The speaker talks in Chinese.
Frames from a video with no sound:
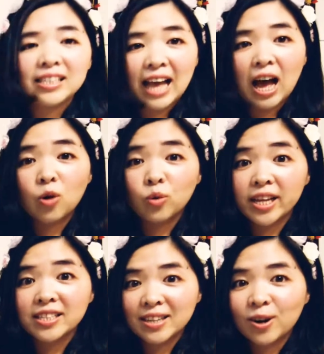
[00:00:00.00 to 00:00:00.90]
它
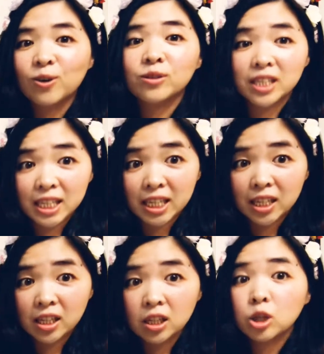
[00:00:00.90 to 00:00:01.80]
会从
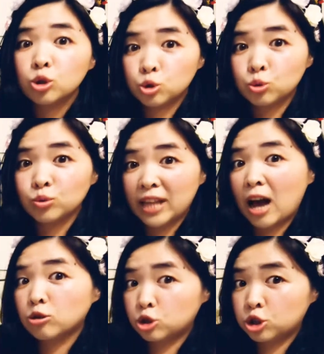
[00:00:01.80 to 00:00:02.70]
一数
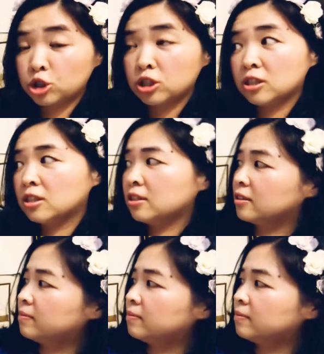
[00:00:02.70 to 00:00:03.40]
到十，